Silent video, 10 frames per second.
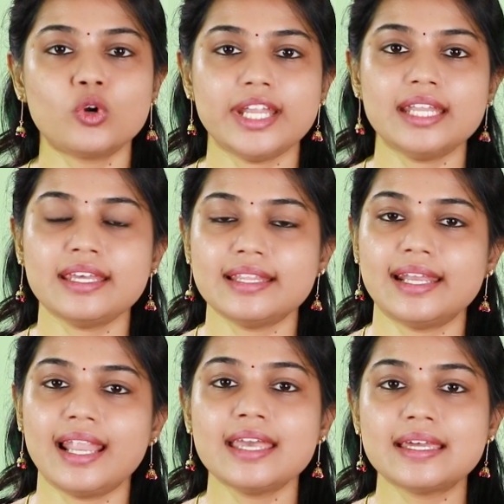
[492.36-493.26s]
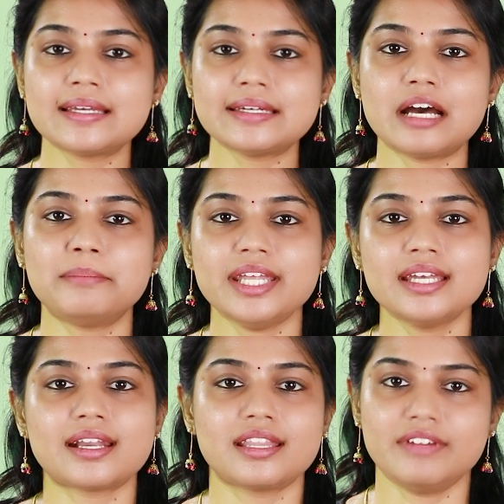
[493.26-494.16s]
ப்ரோட்டீன் இதெல்லாம் இருக்குது
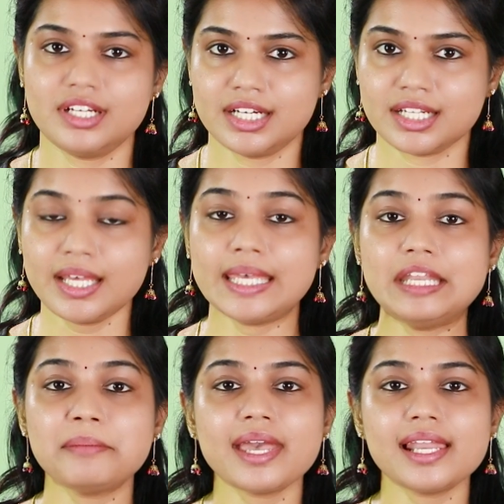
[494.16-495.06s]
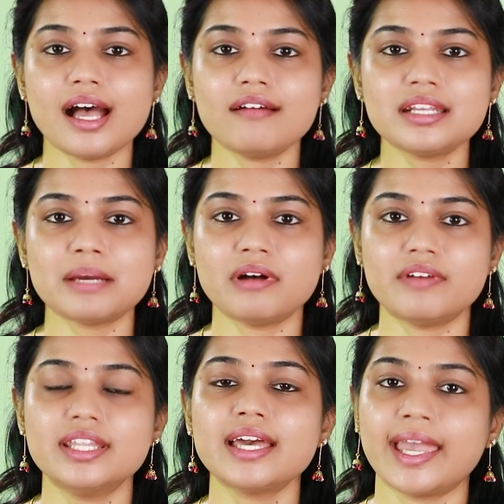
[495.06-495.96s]
அப்படிங்கிறத விட்டுட்டு இனிமேலாவது நம்ம
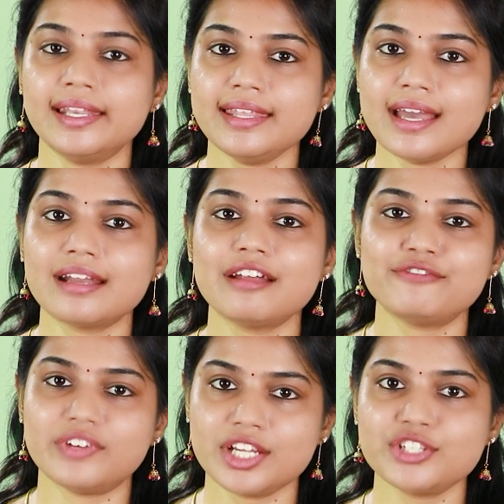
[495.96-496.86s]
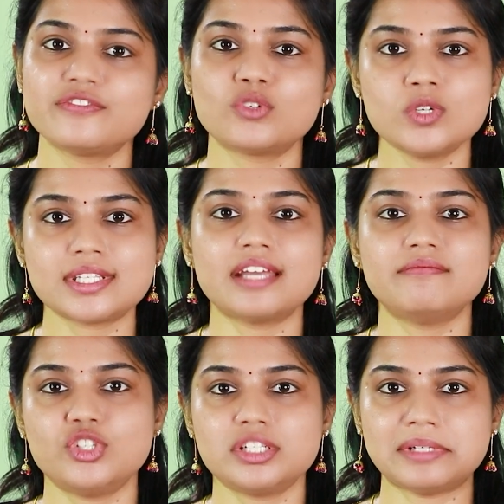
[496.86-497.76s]
வந்து ஹெல்த்தியான ஃப்ரெஷ் ஃப்ரூட்ஸ்
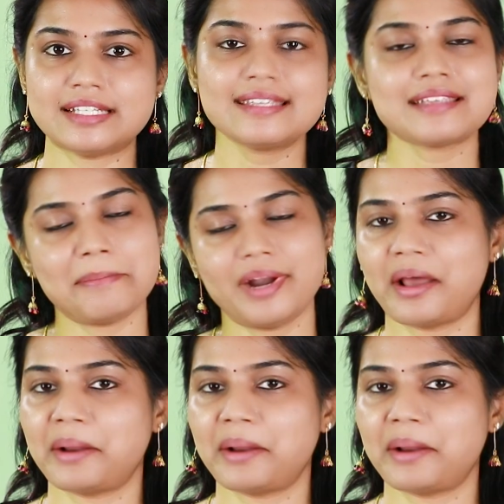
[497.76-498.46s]
அண்ட் வெஜிடபிள்ஸை சாப்பிட